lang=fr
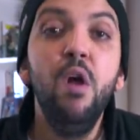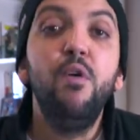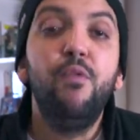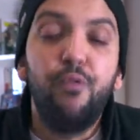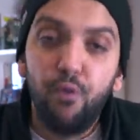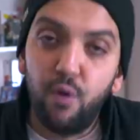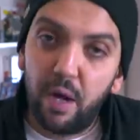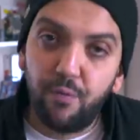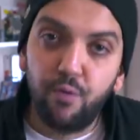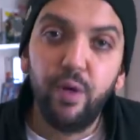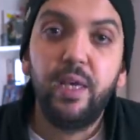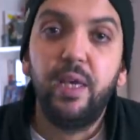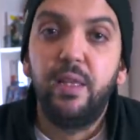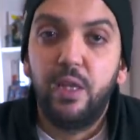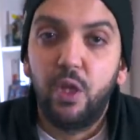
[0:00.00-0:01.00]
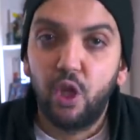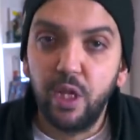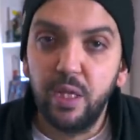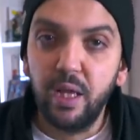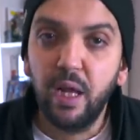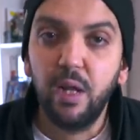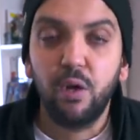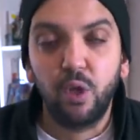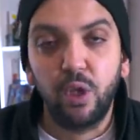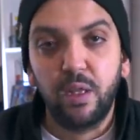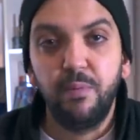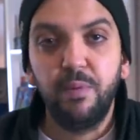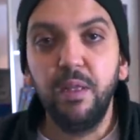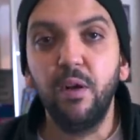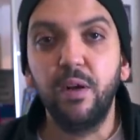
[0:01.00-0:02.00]
faut l'avouer, qui étaient géniales quand
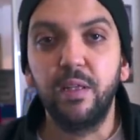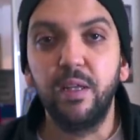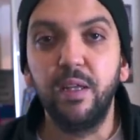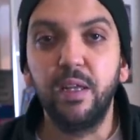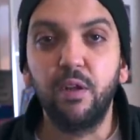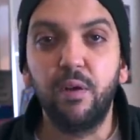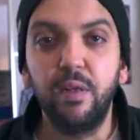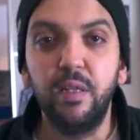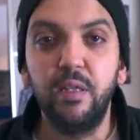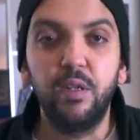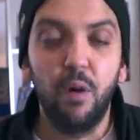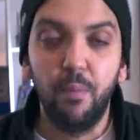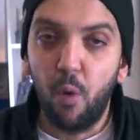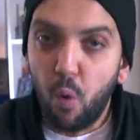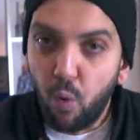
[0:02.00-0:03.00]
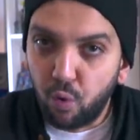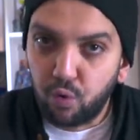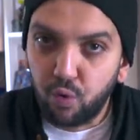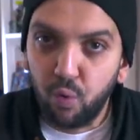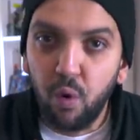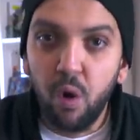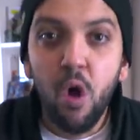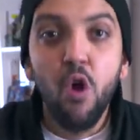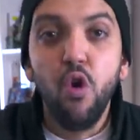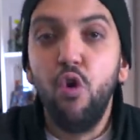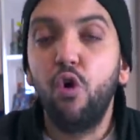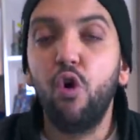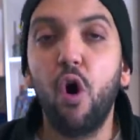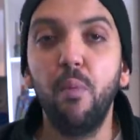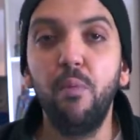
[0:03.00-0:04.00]
j'étais petit dans les années 90, comme Ozon,
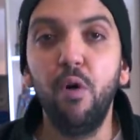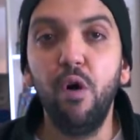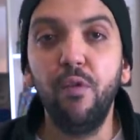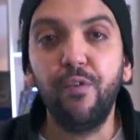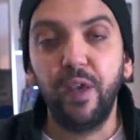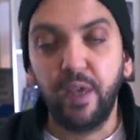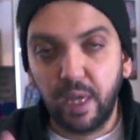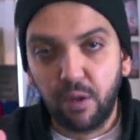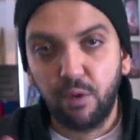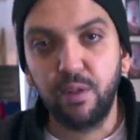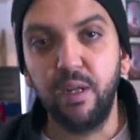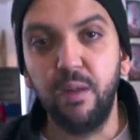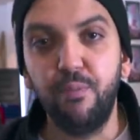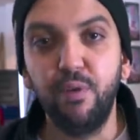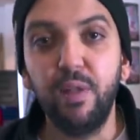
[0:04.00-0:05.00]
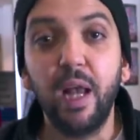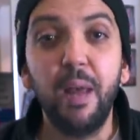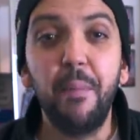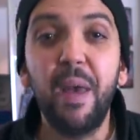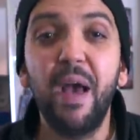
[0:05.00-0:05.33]
Le Grand Bluff, et quelques années plus tard, La